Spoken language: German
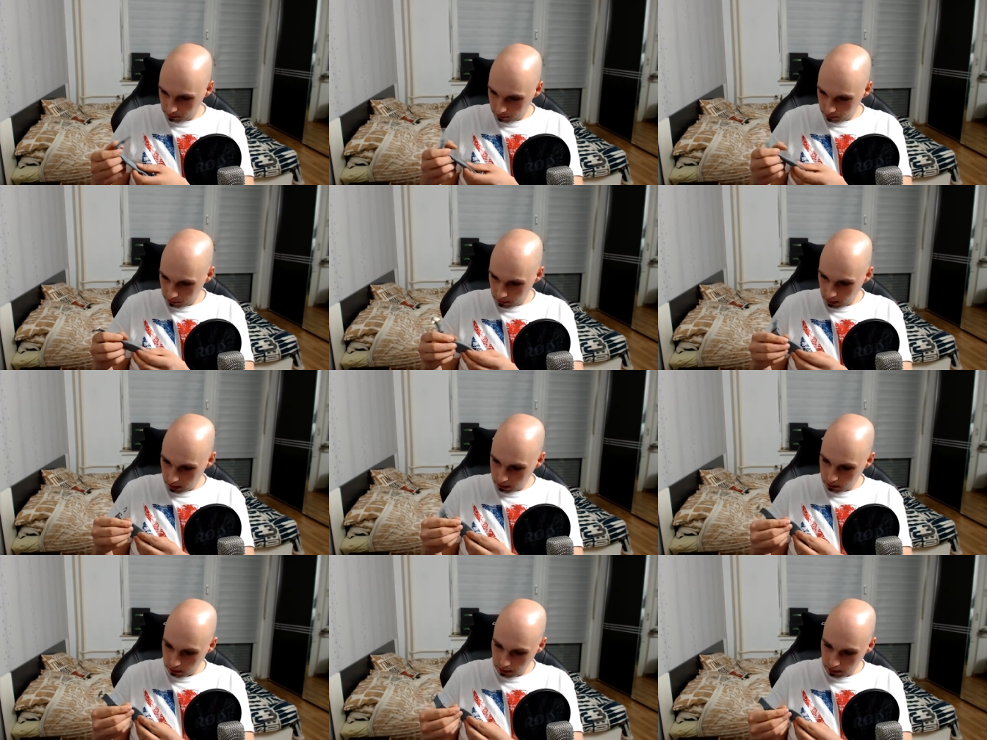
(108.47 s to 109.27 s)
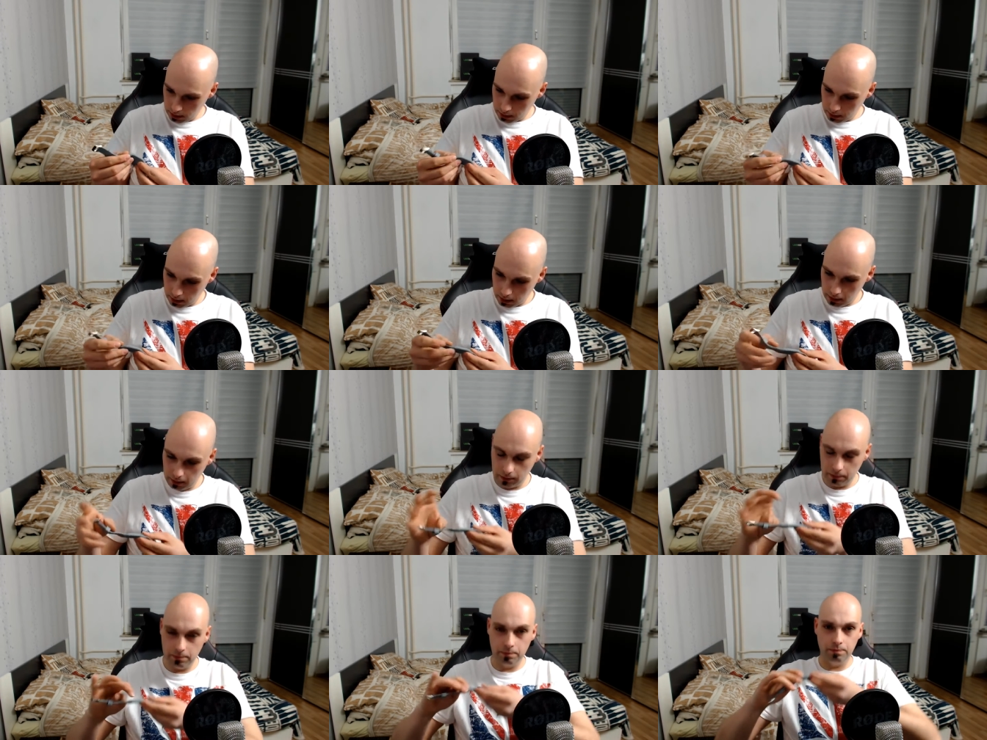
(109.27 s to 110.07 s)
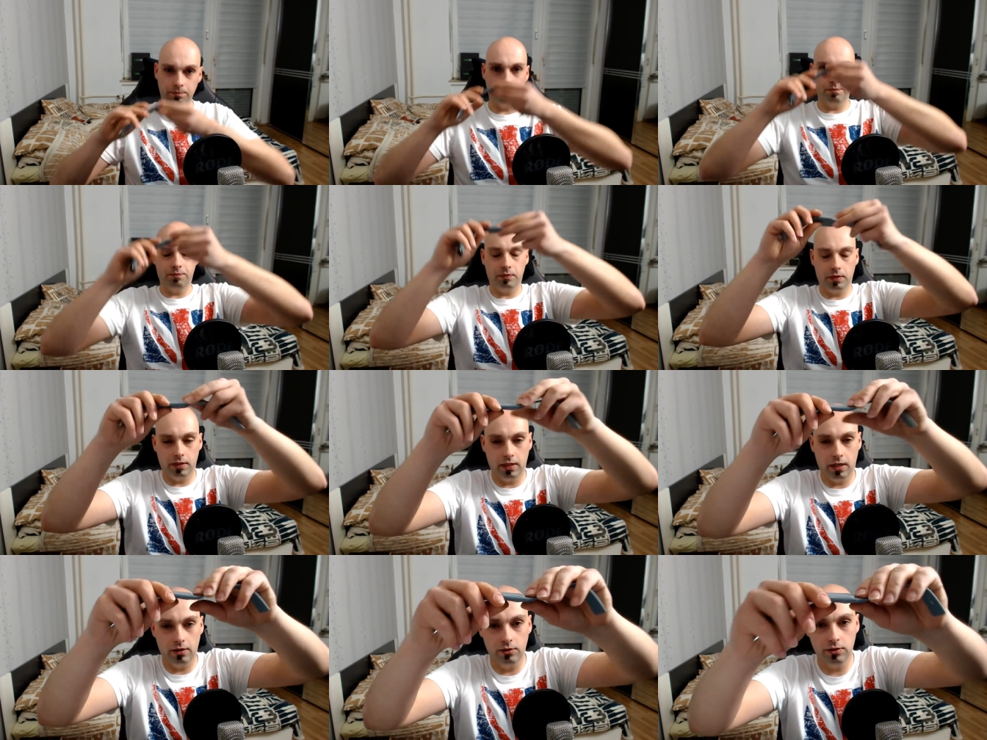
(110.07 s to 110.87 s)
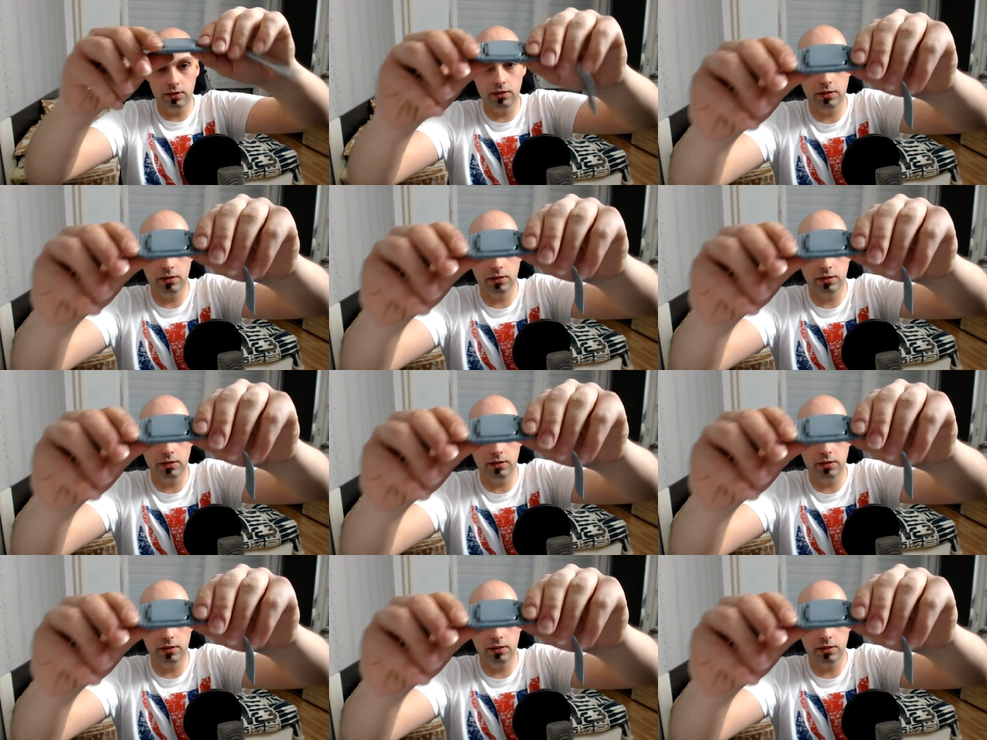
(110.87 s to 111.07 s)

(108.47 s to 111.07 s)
Also hier, äh, kann euch das ja